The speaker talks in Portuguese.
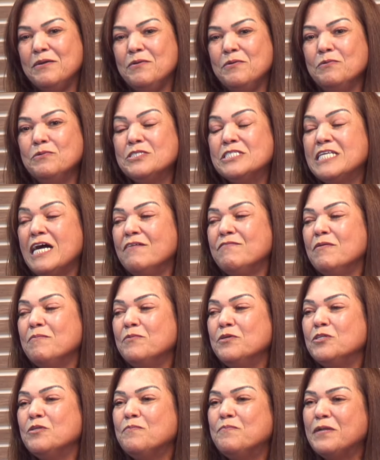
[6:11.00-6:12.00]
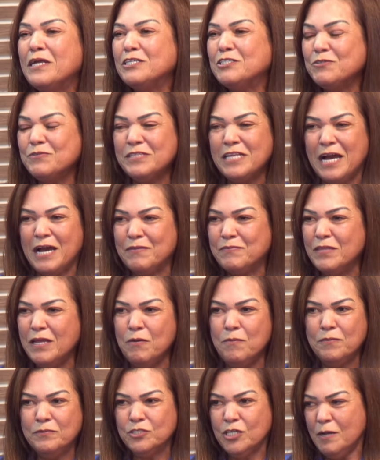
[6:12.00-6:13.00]
usava muito para ajudar,
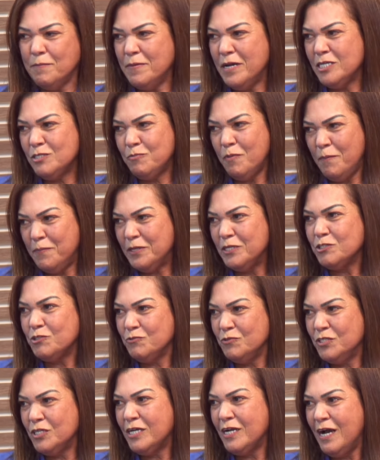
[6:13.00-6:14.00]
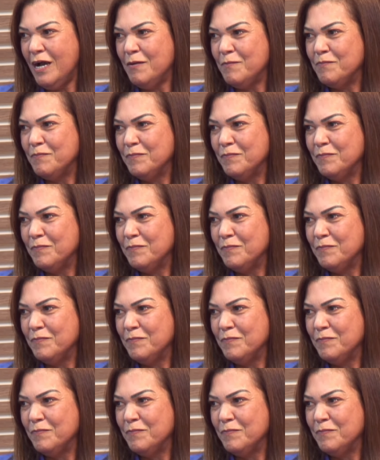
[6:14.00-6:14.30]
não jamais para prejudicar.